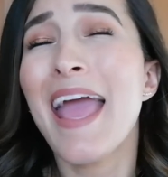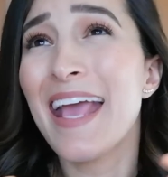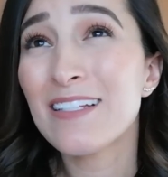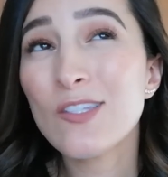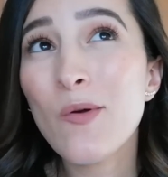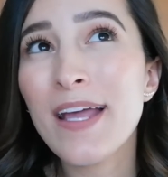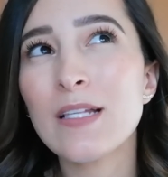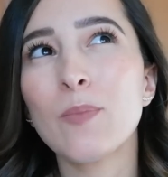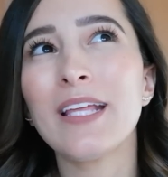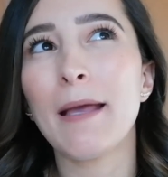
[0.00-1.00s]
Esto
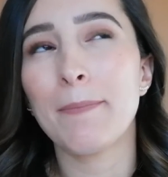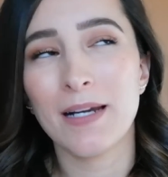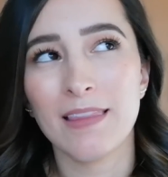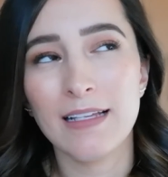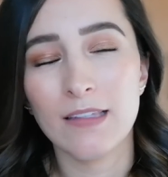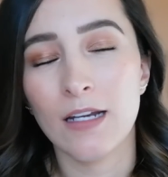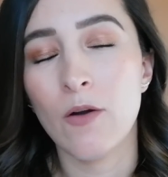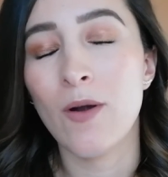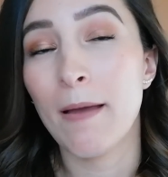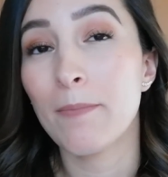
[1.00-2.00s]
es porque aparte de
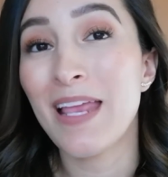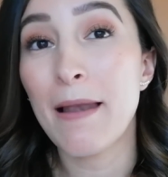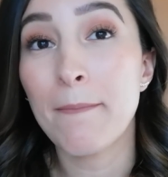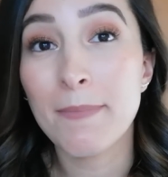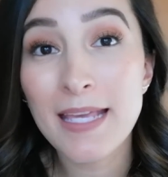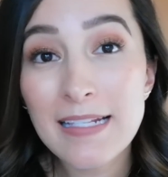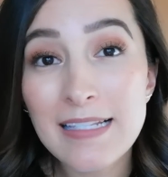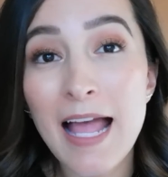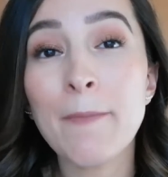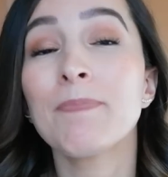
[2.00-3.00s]
tener una piel
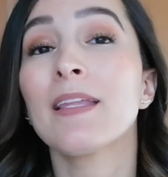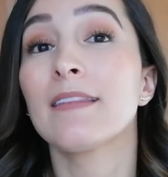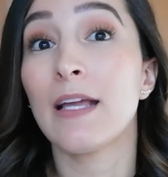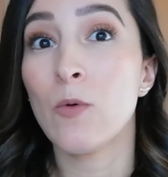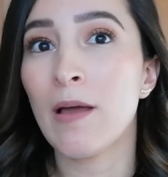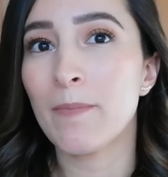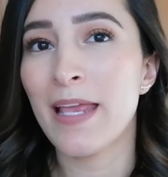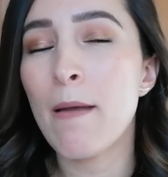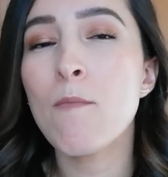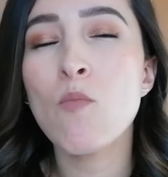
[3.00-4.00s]
mixta, tengo una
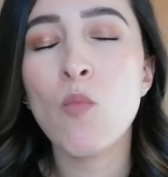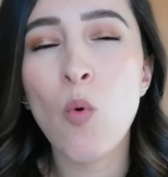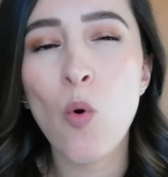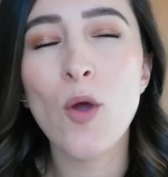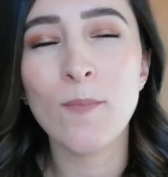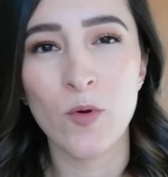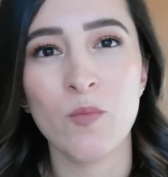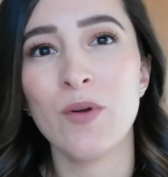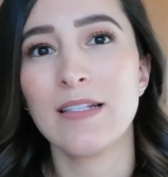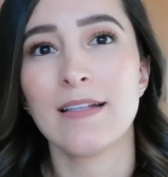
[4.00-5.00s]
piel muy, muy,
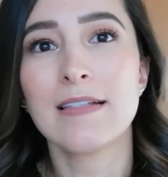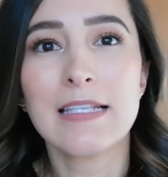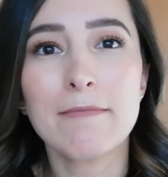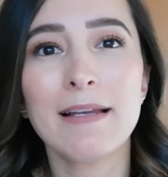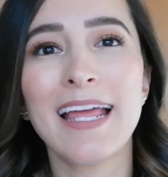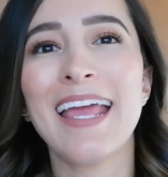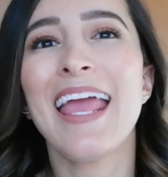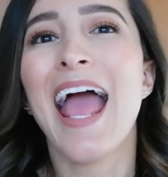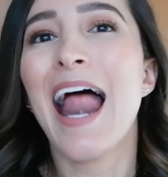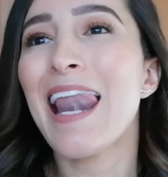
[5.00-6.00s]
muy sensible.
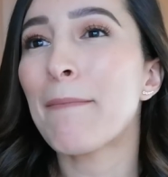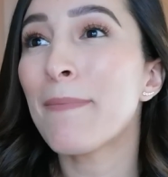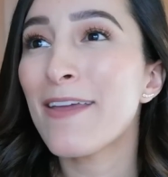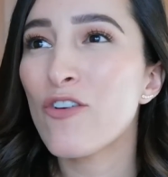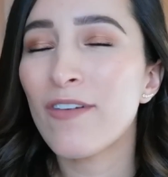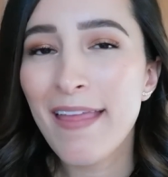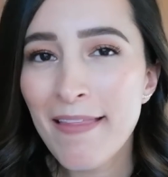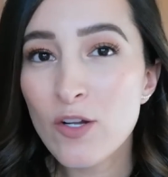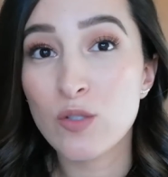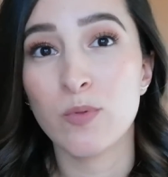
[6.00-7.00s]
La
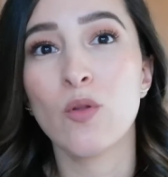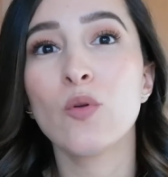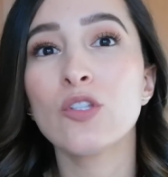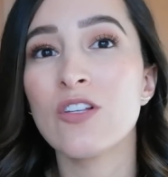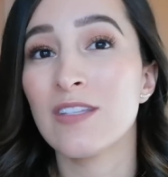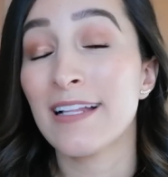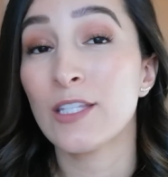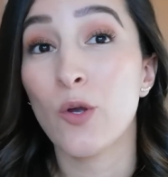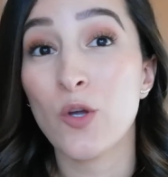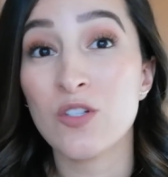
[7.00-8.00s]
mayoría de los productos,
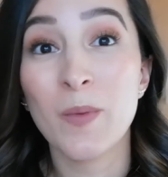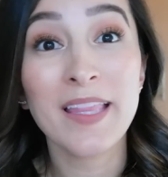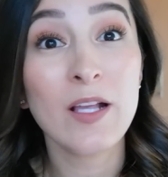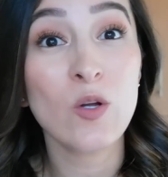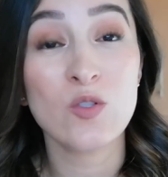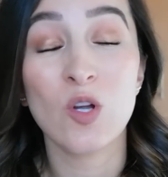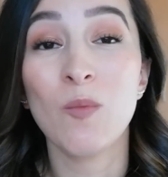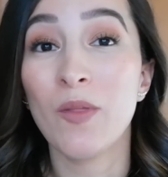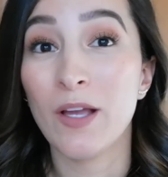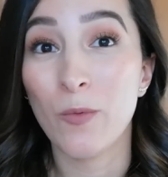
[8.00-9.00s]
tanto cosméticos
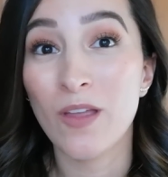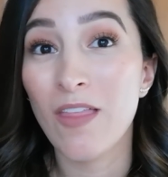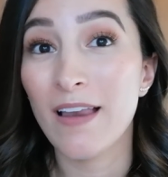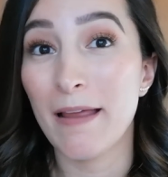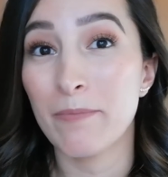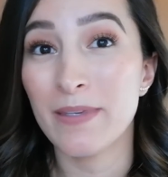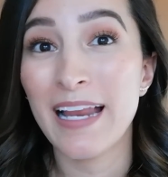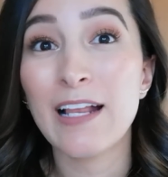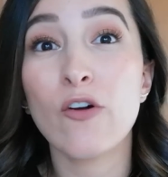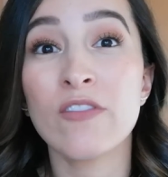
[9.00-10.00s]
como de cuidado de la
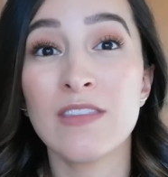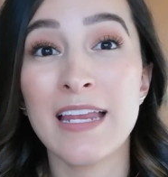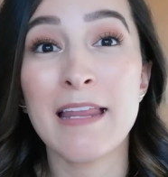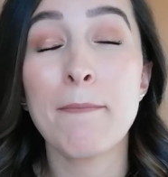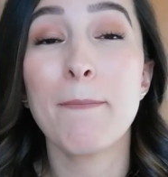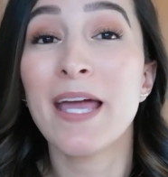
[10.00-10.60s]
piel, contienen